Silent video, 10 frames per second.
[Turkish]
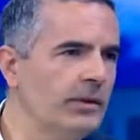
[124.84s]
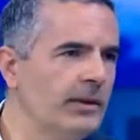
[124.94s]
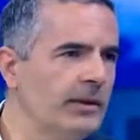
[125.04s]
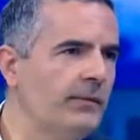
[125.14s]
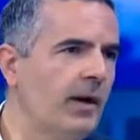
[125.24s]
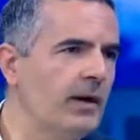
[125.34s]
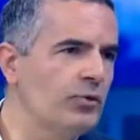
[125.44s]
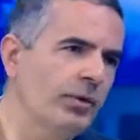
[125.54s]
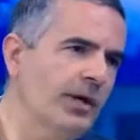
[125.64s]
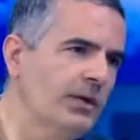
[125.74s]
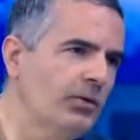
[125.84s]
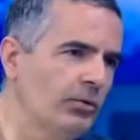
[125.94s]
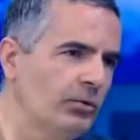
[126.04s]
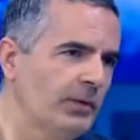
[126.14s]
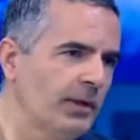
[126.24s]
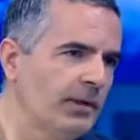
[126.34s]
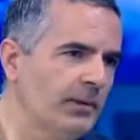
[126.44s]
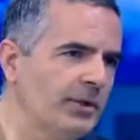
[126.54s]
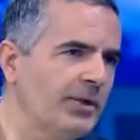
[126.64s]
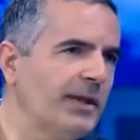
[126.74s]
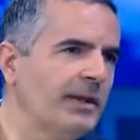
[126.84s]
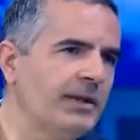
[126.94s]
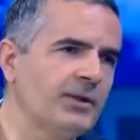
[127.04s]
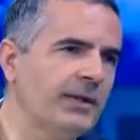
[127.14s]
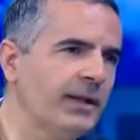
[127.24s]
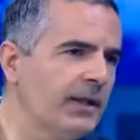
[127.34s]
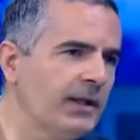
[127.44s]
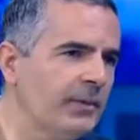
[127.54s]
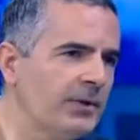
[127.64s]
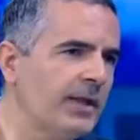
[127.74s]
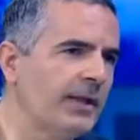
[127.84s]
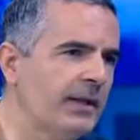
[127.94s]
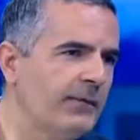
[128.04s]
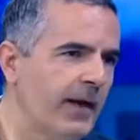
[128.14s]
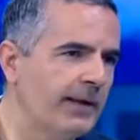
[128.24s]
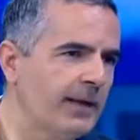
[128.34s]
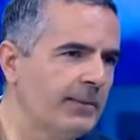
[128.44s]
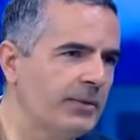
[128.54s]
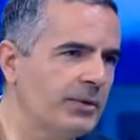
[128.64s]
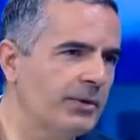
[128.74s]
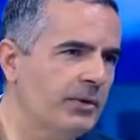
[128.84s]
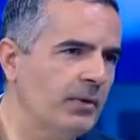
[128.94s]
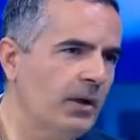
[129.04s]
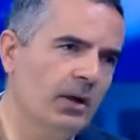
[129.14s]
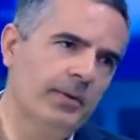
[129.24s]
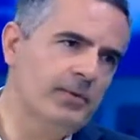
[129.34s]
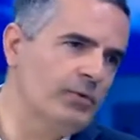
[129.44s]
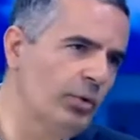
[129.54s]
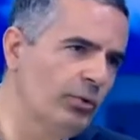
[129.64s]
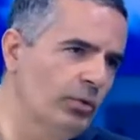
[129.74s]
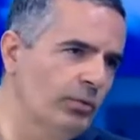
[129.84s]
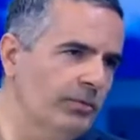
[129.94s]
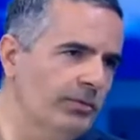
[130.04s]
ittifaka çok yakın olduklarını, bir şekilde içinde yer alabileceklerini ifade evet, etmişti. Evet, Ama e, evet. Son öyle, öyle